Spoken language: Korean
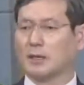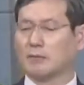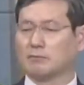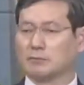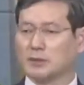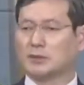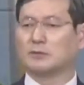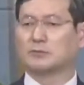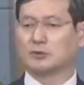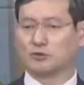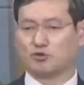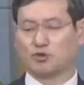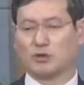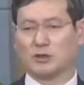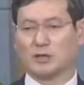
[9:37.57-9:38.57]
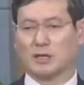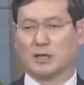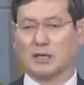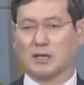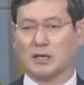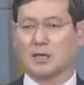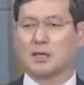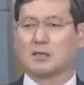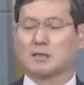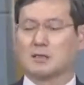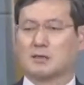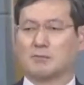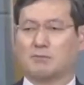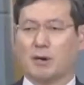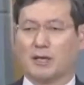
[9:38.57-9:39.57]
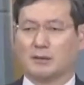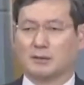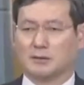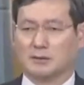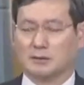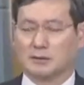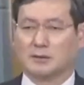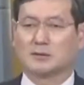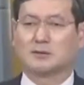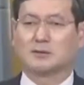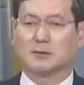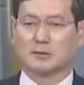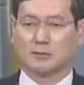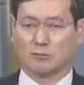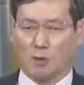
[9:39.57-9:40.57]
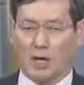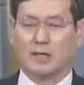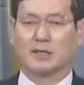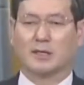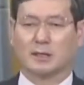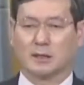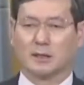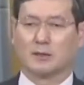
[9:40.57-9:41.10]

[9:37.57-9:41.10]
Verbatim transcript: 믿음은 주님과 여러분 바른 영적인 관계